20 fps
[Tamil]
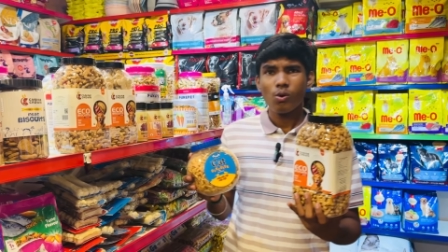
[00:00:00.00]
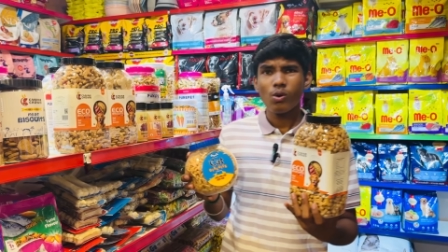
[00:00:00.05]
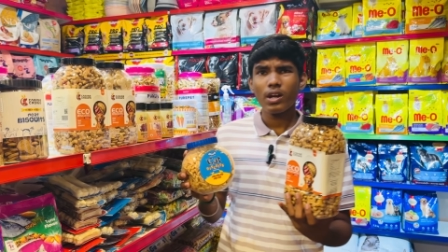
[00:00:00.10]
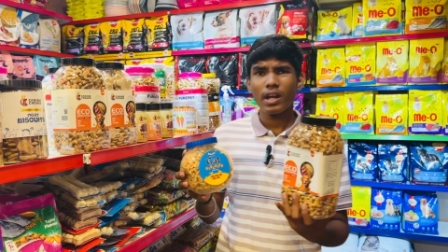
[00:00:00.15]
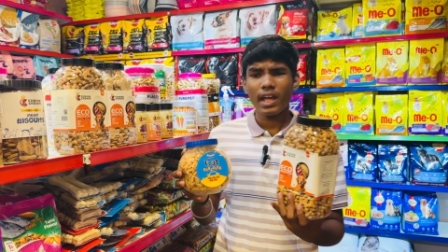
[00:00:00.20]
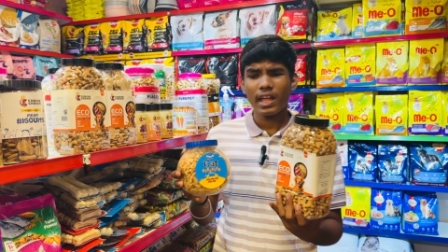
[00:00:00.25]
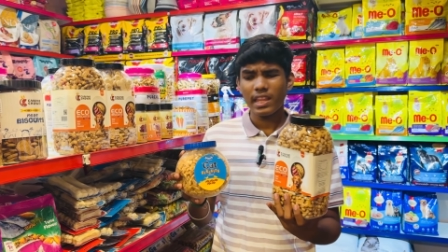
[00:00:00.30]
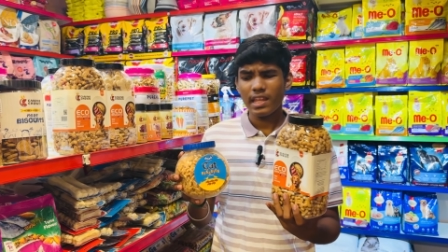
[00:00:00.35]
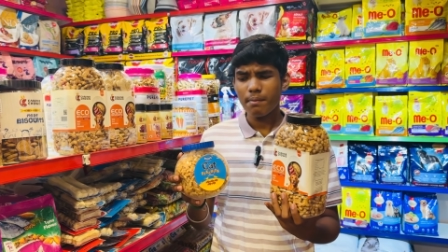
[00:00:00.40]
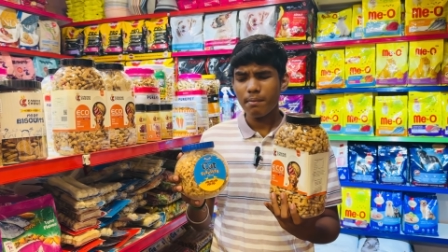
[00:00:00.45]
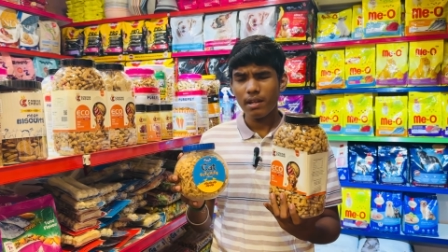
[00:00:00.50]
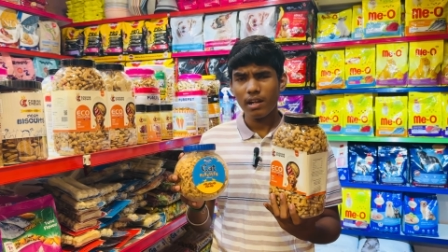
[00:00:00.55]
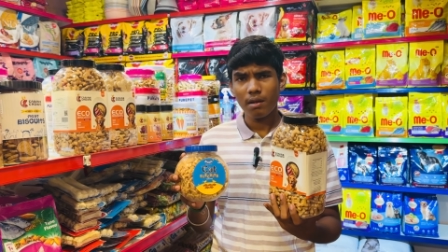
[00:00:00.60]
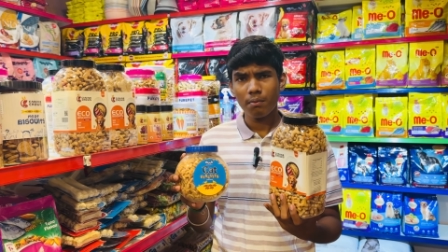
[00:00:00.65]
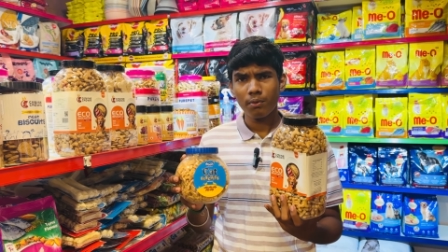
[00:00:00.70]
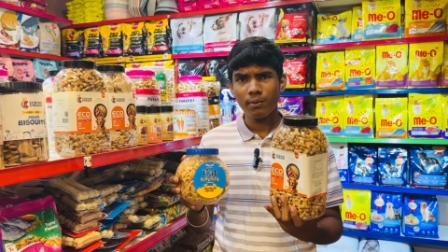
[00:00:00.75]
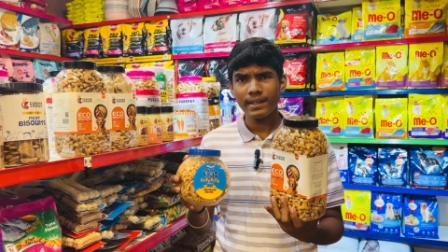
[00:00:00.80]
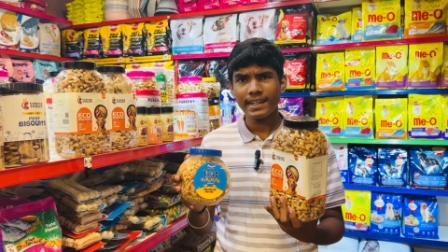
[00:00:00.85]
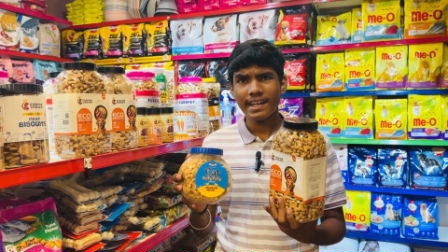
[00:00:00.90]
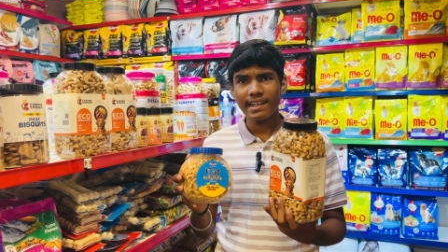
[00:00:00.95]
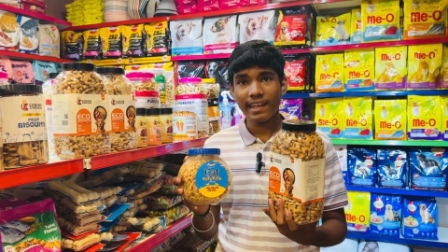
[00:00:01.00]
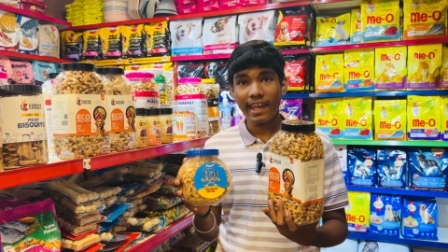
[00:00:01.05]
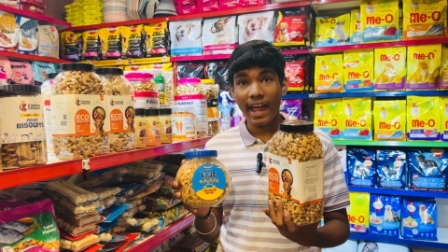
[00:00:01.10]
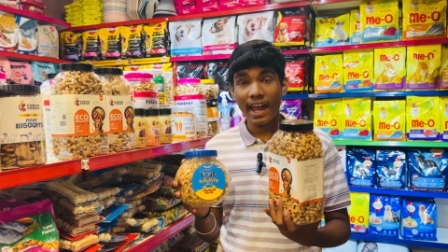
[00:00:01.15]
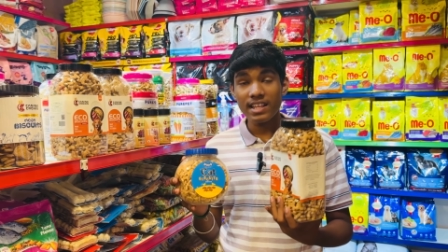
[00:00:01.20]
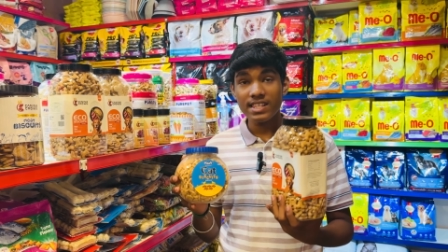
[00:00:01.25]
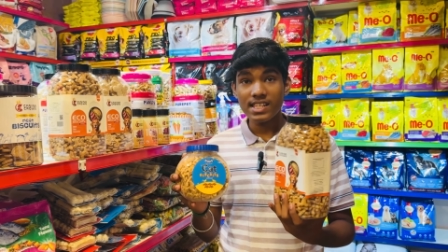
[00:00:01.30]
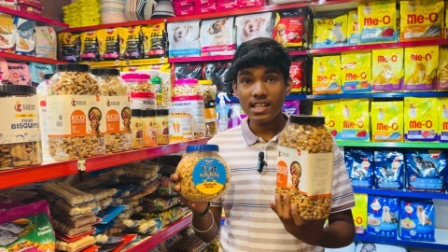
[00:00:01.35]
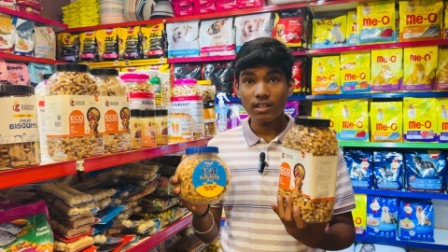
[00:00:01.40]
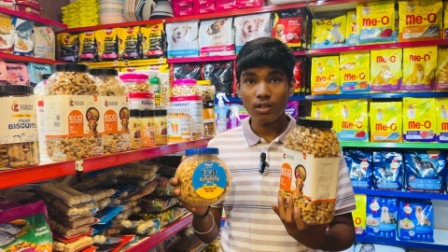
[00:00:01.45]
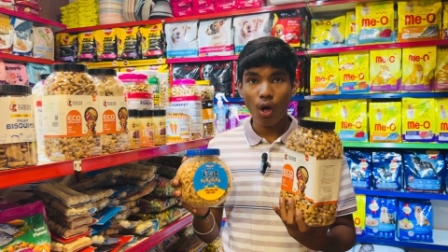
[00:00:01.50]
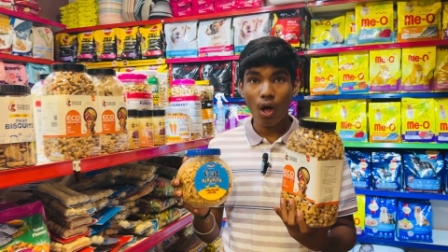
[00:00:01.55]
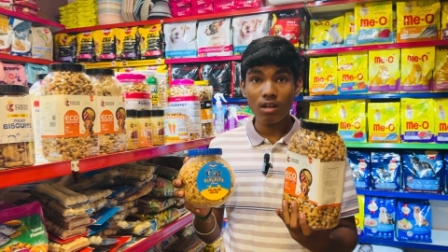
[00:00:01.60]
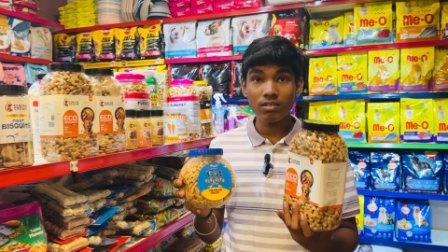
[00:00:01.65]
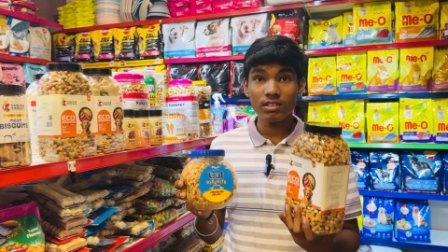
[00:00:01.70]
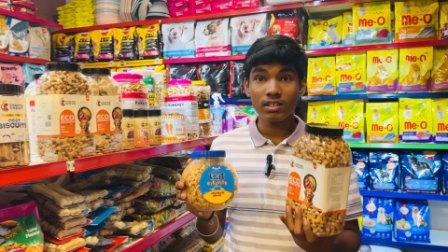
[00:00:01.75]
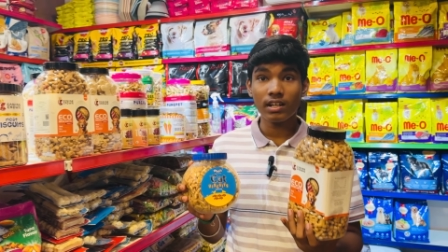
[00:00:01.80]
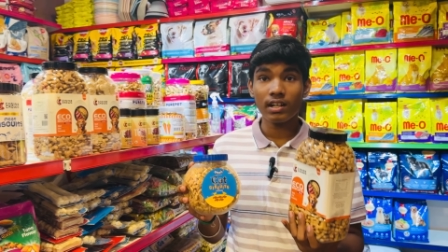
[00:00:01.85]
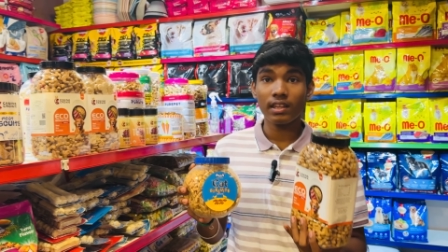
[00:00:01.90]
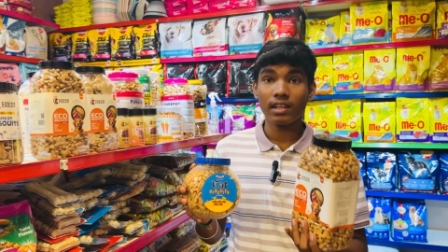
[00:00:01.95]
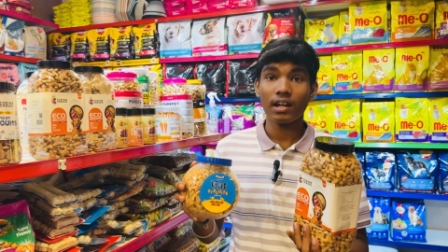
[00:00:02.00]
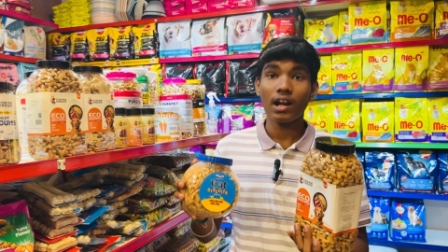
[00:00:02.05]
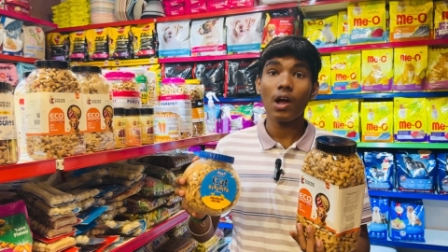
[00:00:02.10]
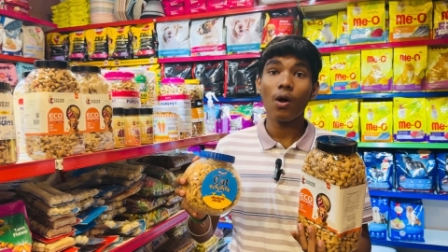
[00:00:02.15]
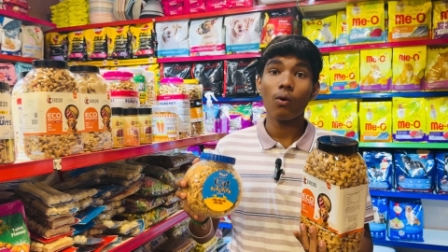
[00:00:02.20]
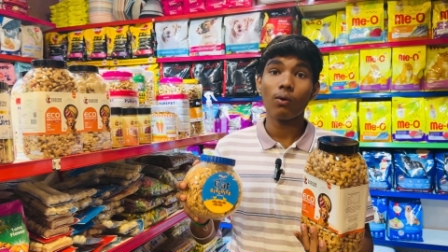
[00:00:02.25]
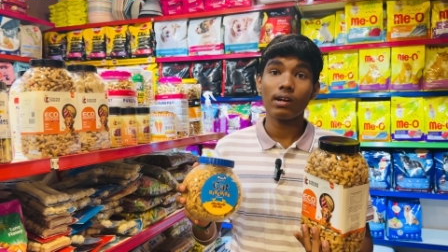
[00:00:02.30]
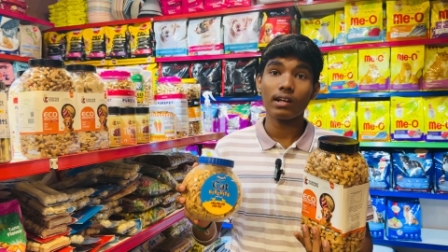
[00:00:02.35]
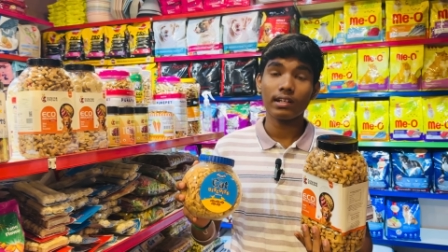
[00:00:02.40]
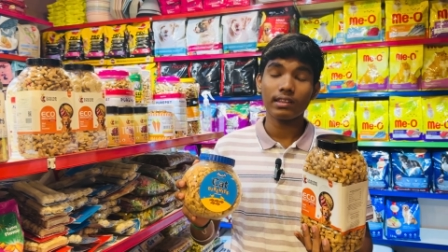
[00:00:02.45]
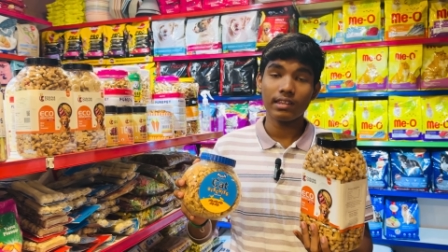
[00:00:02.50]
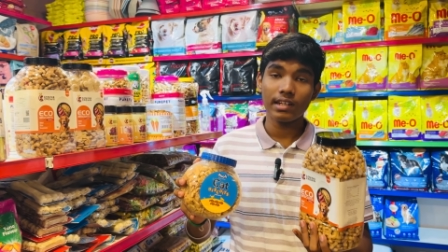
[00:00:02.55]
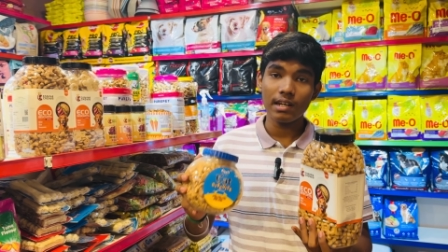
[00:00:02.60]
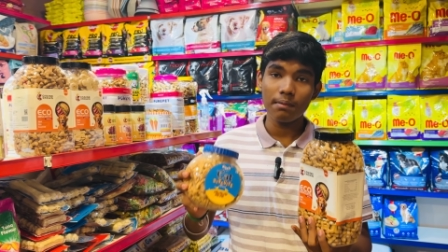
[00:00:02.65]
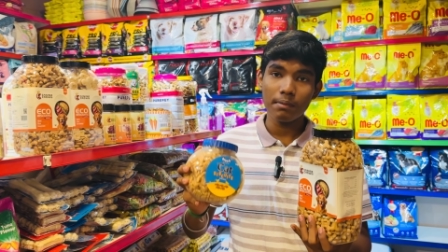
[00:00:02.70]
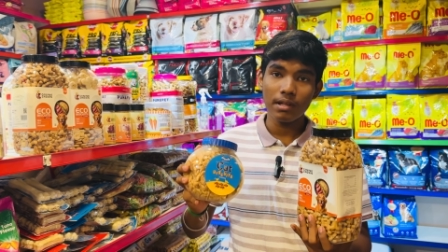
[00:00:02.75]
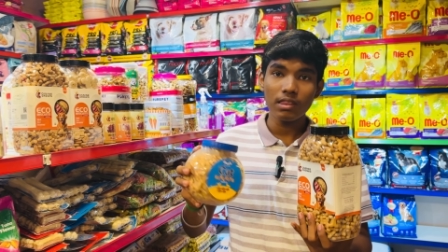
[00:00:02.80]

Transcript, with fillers: ஓகே அதே மாதிரி நம்ம வீட்டில் கேட்ஸ் அண்ட் டாக்ஸ் இருக்குதுன்னா அவங்களுக்கு த்ரீ